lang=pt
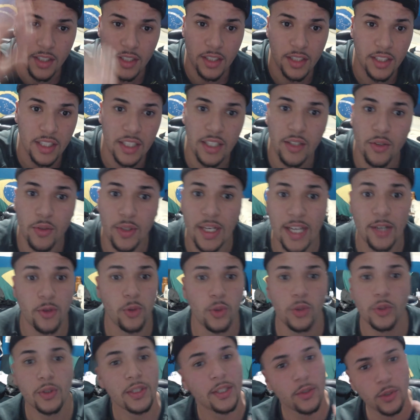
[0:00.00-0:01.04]
Que o,
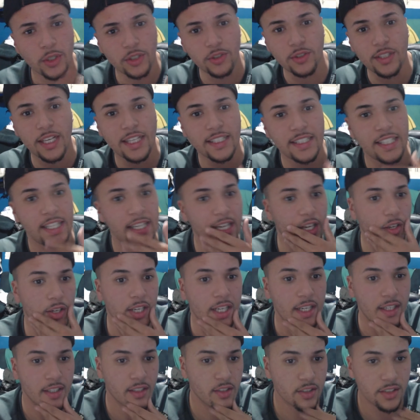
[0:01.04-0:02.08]
o, outro lateral
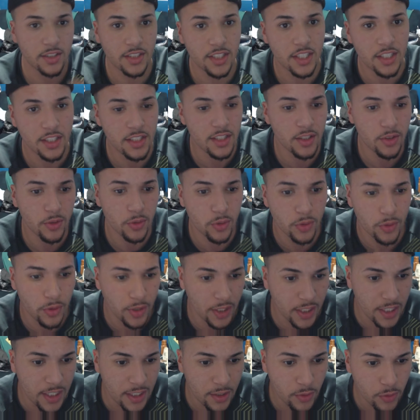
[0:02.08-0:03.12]
lá, eu esqueci, o,
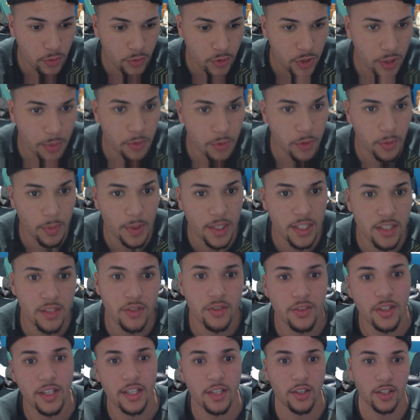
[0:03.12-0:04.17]
ele é do time do Brasil
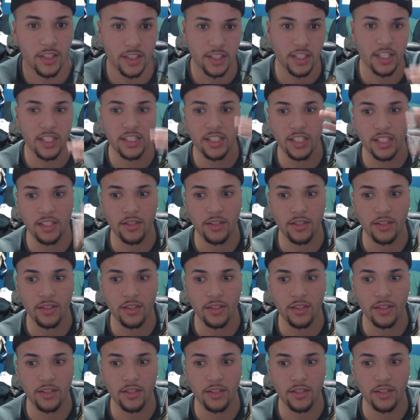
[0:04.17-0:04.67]
que agora esqueci.